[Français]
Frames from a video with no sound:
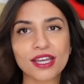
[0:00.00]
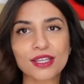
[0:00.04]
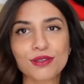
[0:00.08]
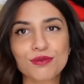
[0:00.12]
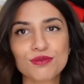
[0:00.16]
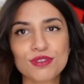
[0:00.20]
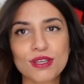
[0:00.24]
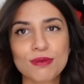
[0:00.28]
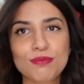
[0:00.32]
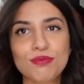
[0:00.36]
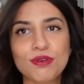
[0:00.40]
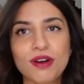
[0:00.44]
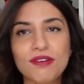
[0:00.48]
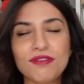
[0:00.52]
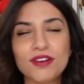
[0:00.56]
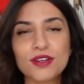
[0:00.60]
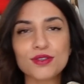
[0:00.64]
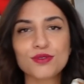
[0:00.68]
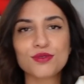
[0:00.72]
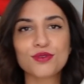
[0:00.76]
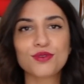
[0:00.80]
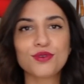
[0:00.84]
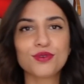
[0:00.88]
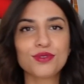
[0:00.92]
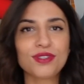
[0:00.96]
et tout ça pour avoir
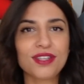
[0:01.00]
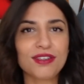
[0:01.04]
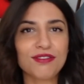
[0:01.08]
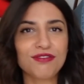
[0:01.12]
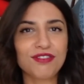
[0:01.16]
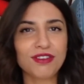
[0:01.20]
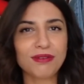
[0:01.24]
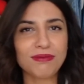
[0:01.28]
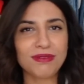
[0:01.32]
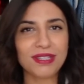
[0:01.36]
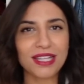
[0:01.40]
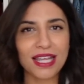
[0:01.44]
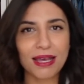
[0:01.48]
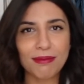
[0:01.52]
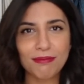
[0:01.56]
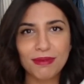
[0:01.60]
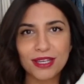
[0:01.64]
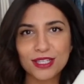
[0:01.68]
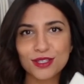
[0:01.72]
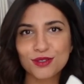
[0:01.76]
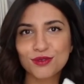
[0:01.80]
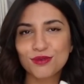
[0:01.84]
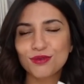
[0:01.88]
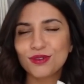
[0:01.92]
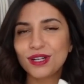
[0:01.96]
ce côté féminin,
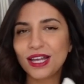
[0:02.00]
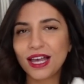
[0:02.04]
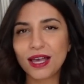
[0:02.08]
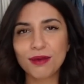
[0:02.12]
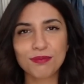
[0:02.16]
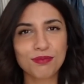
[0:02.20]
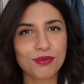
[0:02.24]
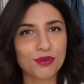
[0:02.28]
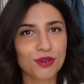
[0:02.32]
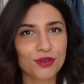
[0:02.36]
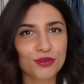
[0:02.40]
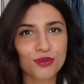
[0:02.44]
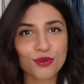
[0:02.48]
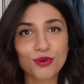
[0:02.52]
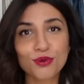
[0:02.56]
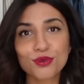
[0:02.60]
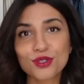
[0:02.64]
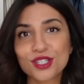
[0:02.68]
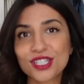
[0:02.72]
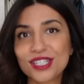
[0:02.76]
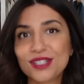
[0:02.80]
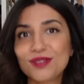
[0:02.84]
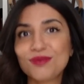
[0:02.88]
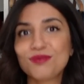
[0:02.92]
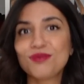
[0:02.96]
masculin, un peu
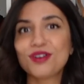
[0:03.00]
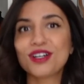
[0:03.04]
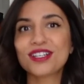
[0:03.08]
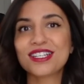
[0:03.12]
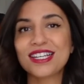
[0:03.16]
androgyne, moi